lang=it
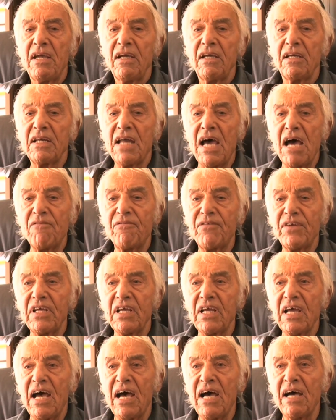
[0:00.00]
In
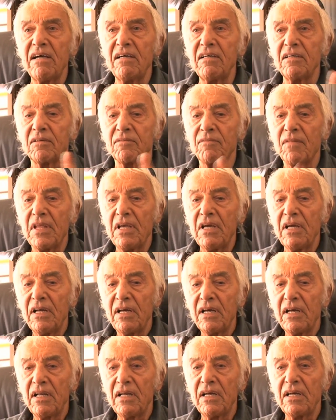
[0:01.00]
Africa
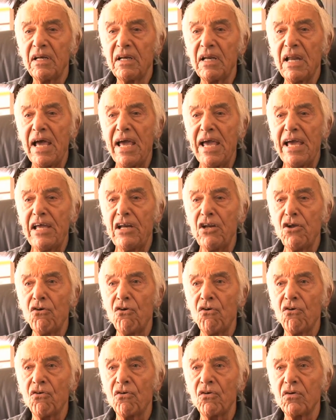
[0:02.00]

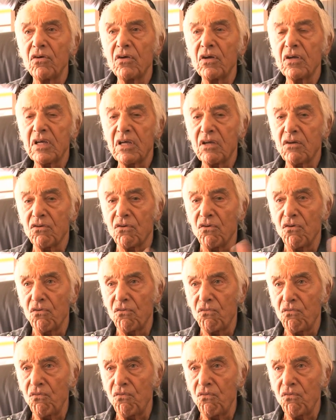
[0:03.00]
l'aereo con